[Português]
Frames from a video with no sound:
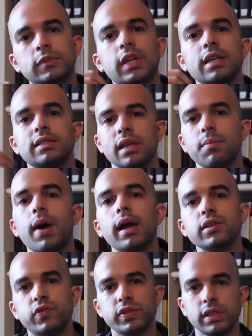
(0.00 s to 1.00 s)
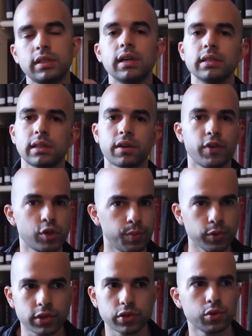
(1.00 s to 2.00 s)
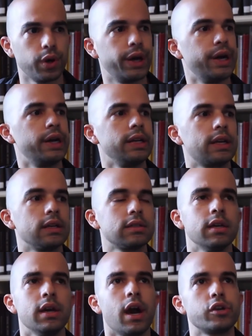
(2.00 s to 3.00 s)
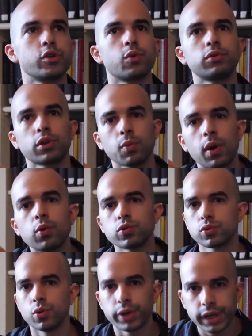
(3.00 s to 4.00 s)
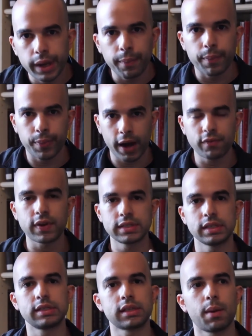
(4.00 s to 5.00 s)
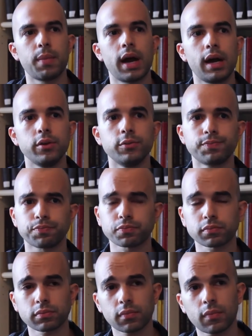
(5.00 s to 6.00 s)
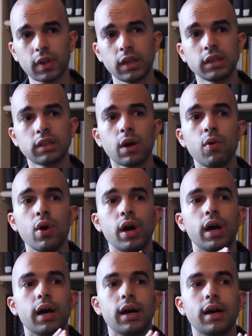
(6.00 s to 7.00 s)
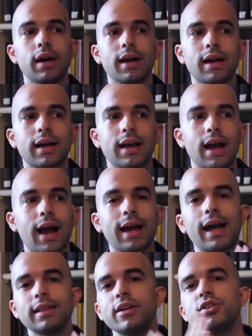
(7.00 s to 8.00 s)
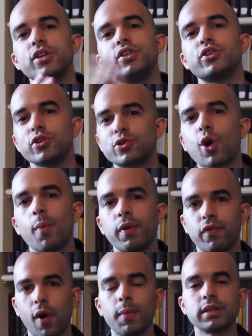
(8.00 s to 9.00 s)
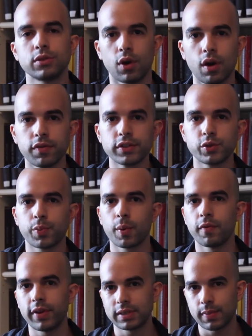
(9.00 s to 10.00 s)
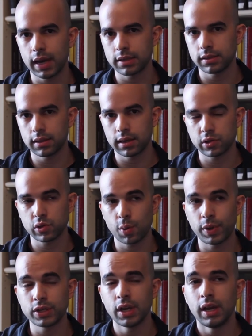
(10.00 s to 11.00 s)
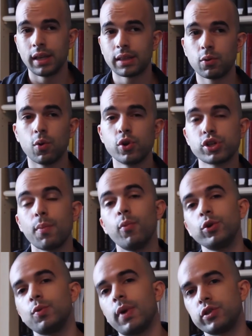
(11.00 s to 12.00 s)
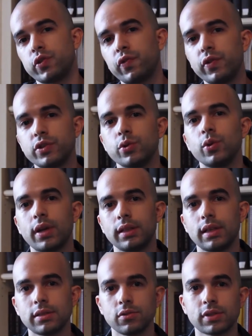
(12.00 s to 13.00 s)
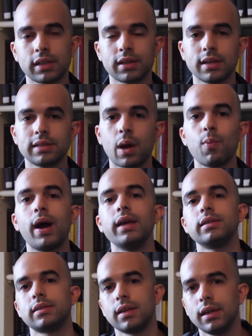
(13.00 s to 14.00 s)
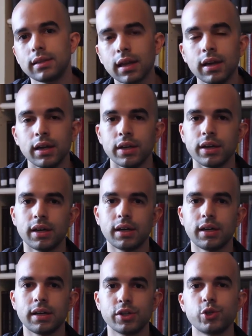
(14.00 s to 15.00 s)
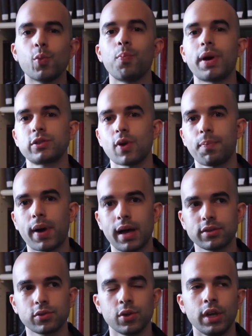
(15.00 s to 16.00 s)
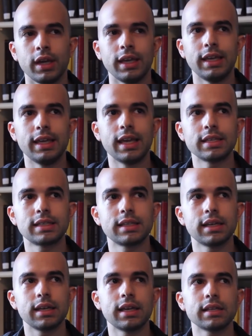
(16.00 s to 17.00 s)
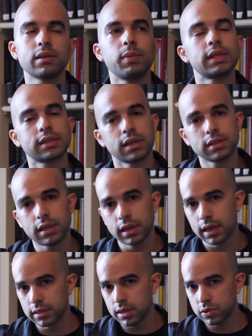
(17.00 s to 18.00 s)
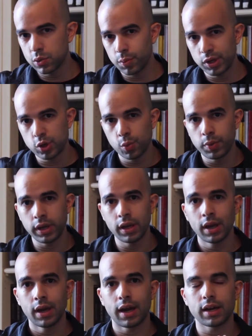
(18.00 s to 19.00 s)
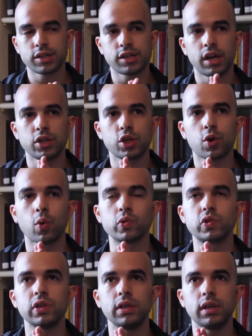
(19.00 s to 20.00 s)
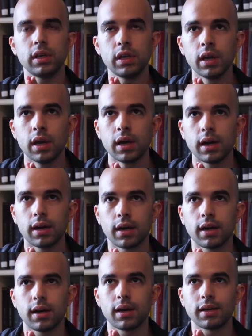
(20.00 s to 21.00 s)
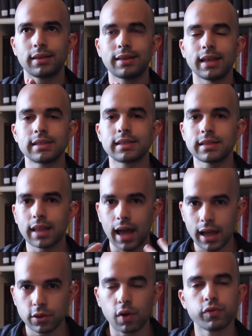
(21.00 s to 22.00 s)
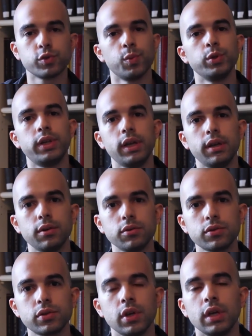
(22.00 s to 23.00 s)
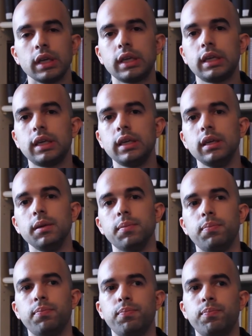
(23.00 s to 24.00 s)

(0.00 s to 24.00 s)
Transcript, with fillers: trazer mais visitantes através de buscas orgânicas, a gente contratou uma consultoria para fazer esse trabalho. Então, uh, a cada dia a gente descobre formas novas de promover as marcas internacionalmente. Então, hoje é muito mais difícil do que há 10 anos atrás dar uma receita uh, de um passo a passo. E essa, e essa é uma das grandes riquezas do B2B, a gente conseguir uh, testar novos modelos que